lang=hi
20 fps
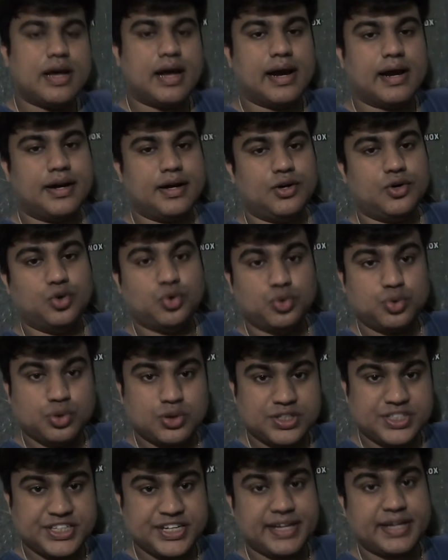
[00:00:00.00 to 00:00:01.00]
एंड
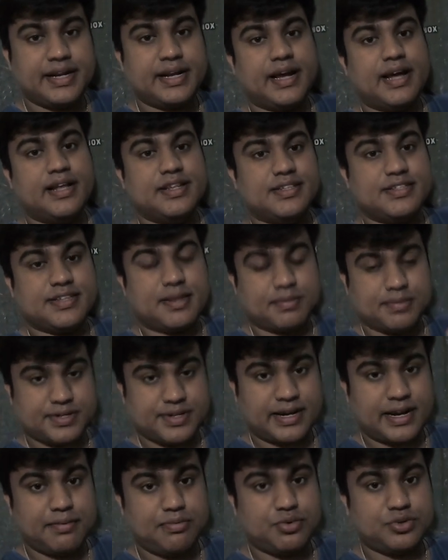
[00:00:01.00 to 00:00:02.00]
डू शेयर एंड
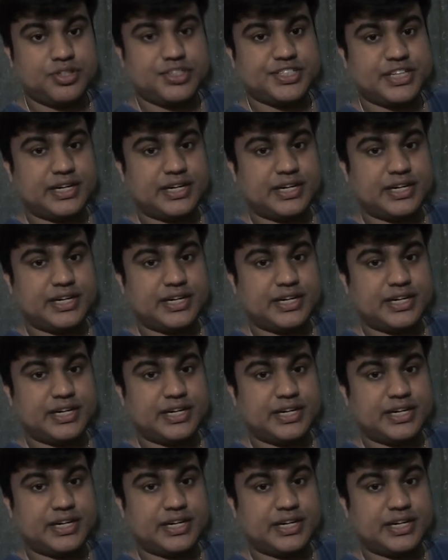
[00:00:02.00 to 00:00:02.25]
सब्सक्राइब टू द